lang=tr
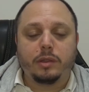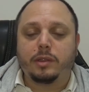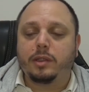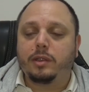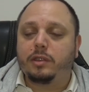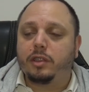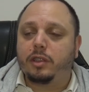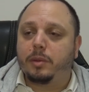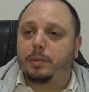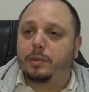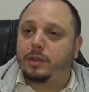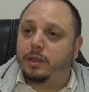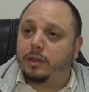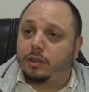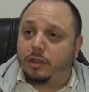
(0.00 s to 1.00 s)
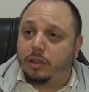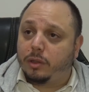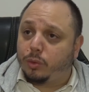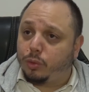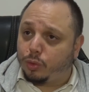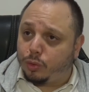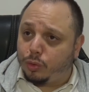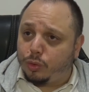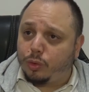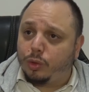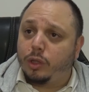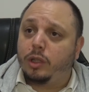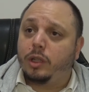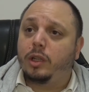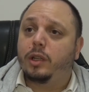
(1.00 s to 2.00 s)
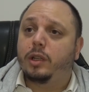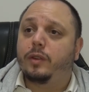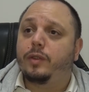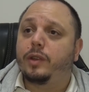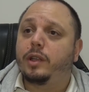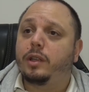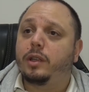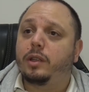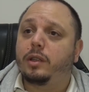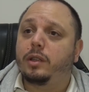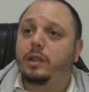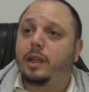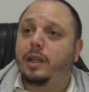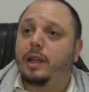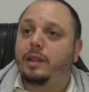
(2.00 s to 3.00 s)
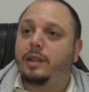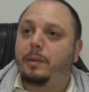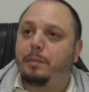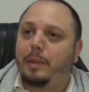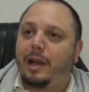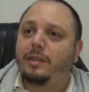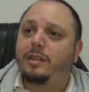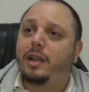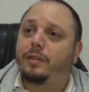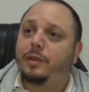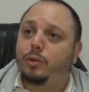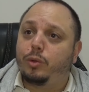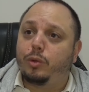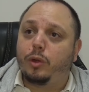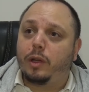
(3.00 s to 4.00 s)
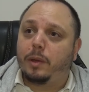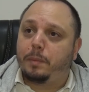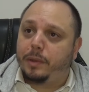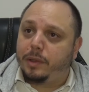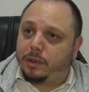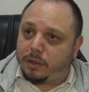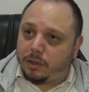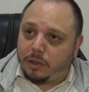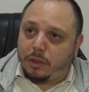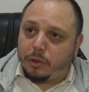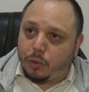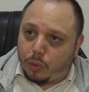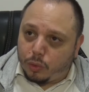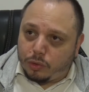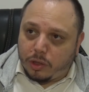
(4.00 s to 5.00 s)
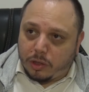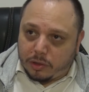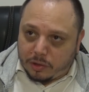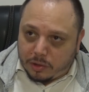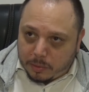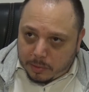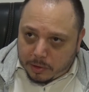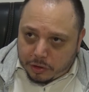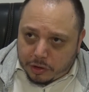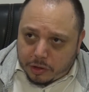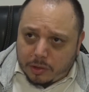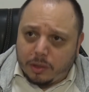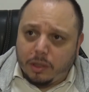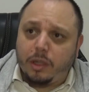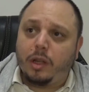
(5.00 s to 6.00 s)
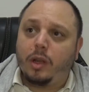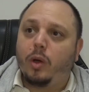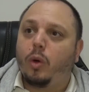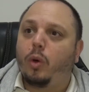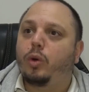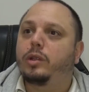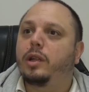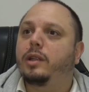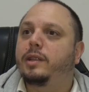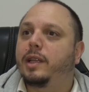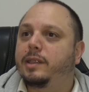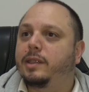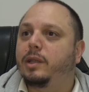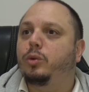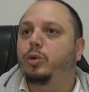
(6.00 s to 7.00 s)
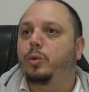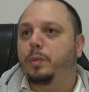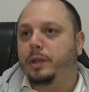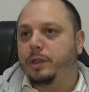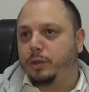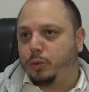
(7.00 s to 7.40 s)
satış ekibi satış ağı kurduk ve genelde Mertel ve Güngören piyasasıyla yoğun çalıştığımız için oradan tekstil gruplarını